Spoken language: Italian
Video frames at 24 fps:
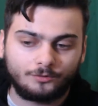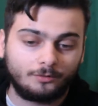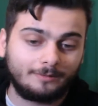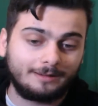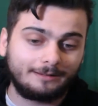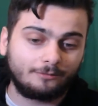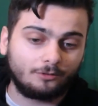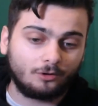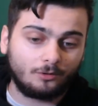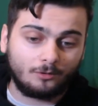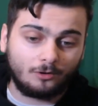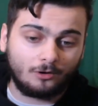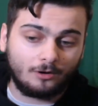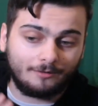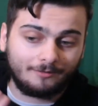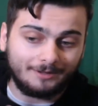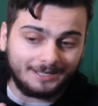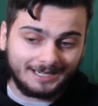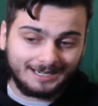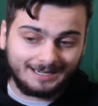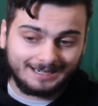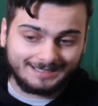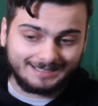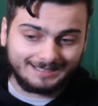dovevo
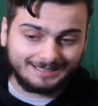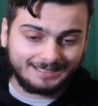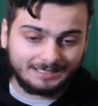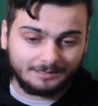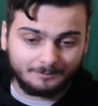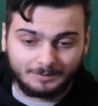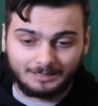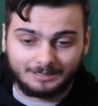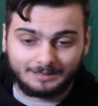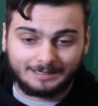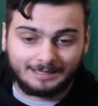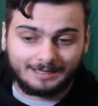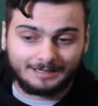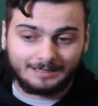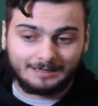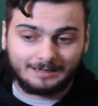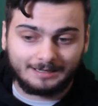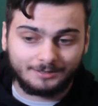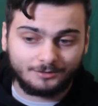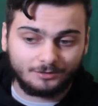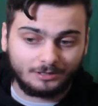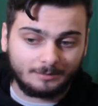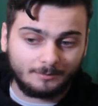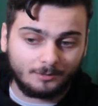avere la sensibilità
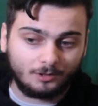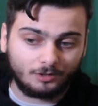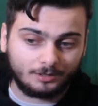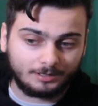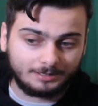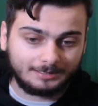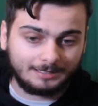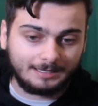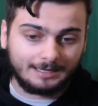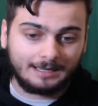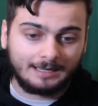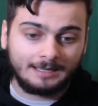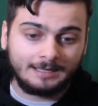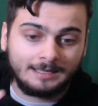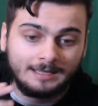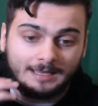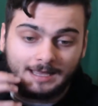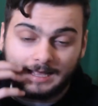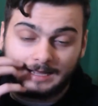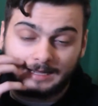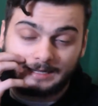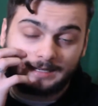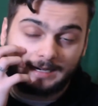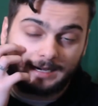della zona morta
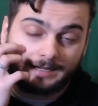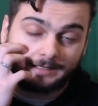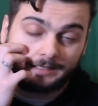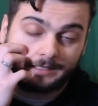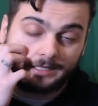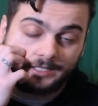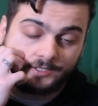a grande,